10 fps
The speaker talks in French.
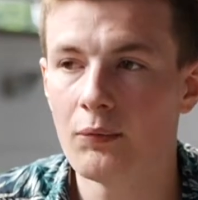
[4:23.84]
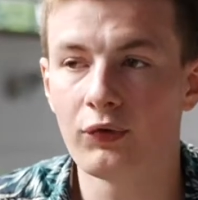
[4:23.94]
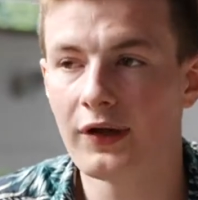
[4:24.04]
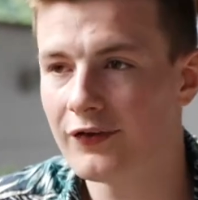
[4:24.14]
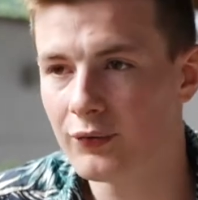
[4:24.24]

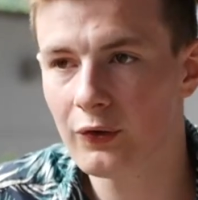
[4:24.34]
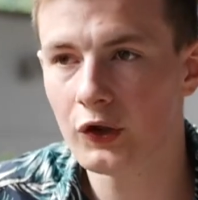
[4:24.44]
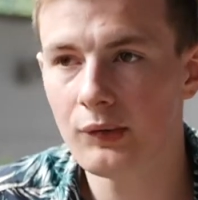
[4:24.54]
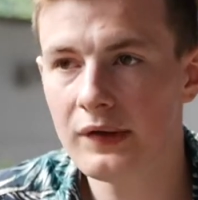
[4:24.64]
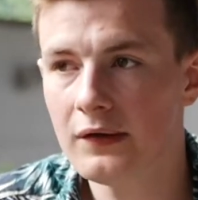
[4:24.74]
pour des raisons
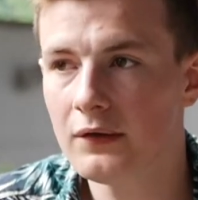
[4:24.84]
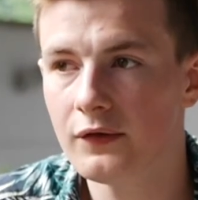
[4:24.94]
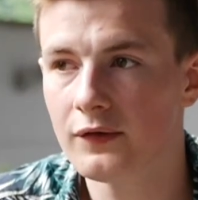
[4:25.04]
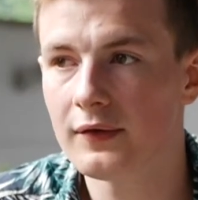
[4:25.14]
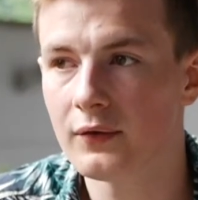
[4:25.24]
économiques.
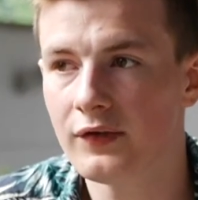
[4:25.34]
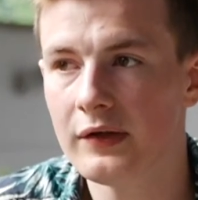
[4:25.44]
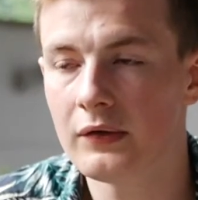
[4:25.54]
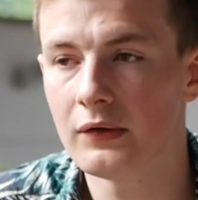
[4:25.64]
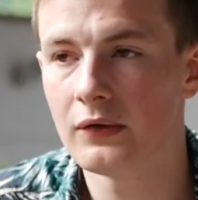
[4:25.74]
C'est
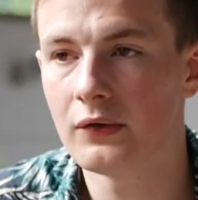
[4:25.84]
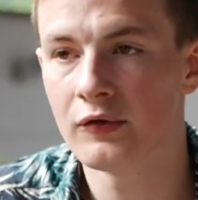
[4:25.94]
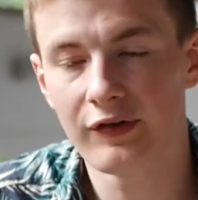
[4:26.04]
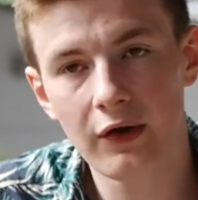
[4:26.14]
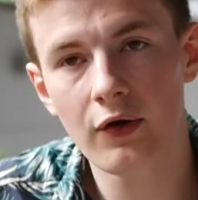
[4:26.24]
aussi
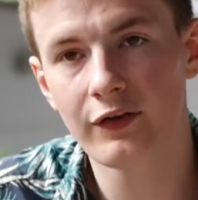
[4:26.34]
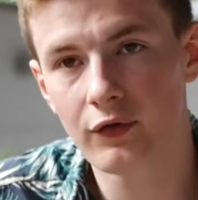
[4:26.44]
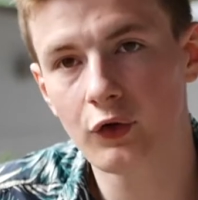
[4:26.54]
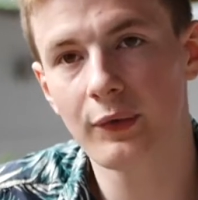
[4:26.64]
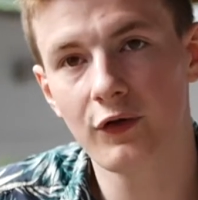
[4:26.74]
une, valeur
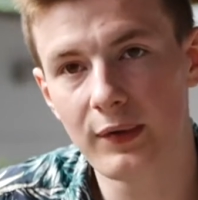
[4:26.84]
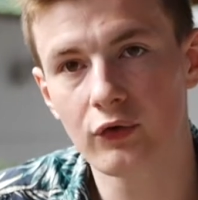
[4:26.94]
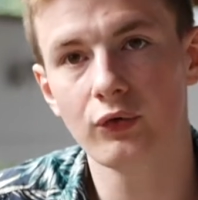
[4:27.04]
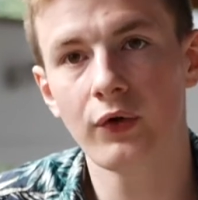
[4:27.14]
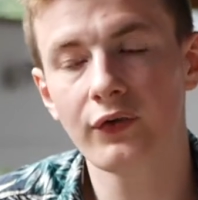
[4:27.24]
des entreprises bien
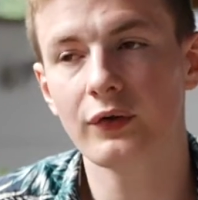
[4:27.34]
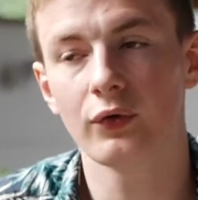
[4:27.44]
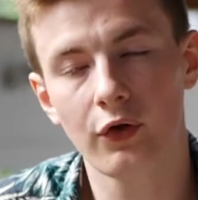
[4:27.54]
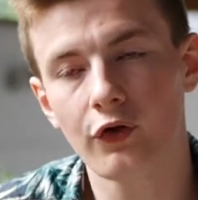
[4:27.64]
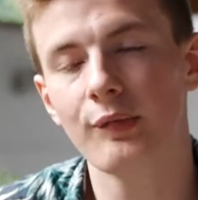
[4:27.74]
souvent, c'est
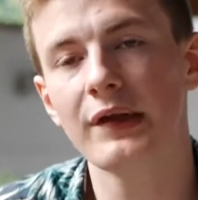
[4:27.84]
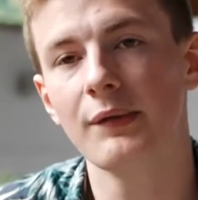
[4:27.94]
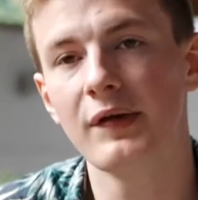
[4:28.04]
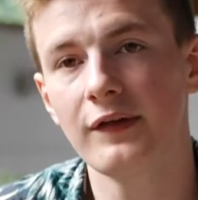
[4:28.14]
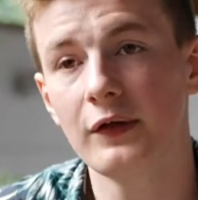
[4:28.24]
de
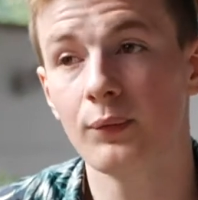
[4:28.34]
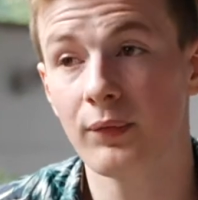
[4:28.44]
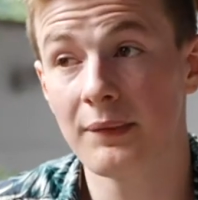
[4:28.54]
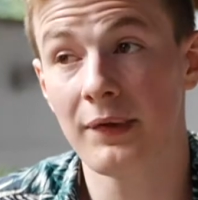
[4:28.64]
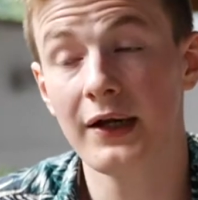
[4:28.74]
transmettre un métier, de
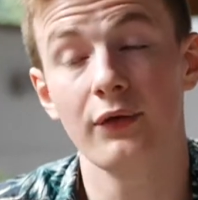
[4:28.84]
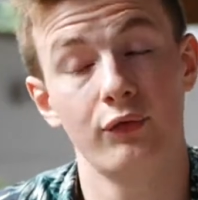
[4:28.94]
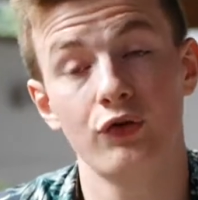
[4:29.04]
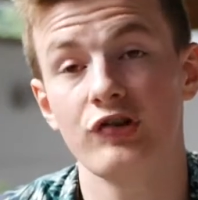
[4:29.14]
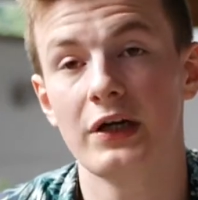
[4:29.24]
préparer une
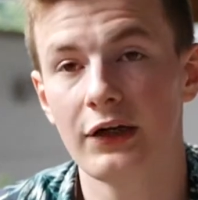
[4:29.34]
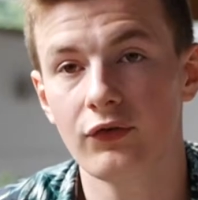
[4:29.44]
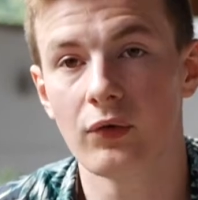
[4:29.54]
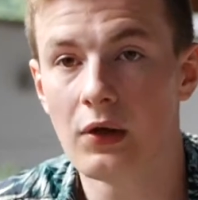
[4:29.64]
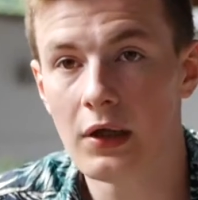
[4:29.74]
future
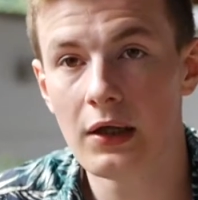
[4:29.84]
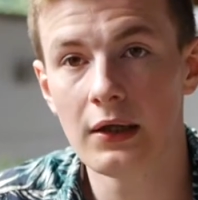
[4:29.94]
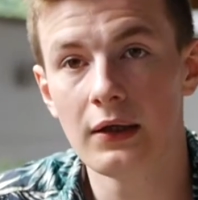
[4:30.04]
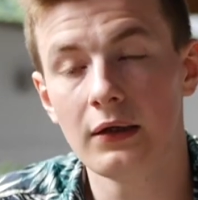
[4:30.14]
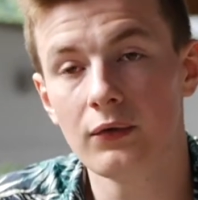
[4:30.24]
génération,
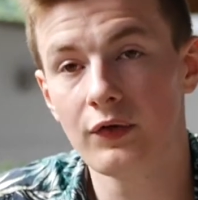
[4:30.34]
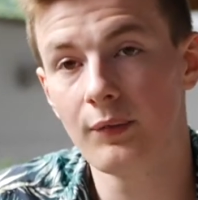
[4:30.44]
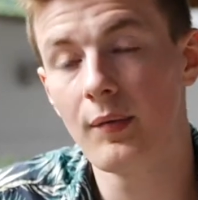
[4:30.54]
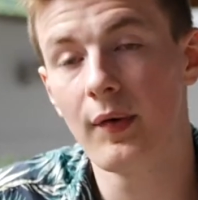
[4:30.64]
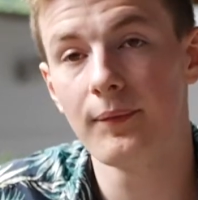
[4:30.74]
tout
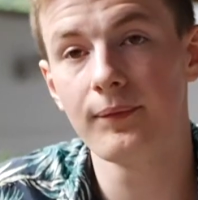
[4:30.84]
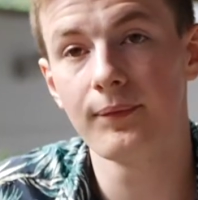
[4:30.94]
simplement.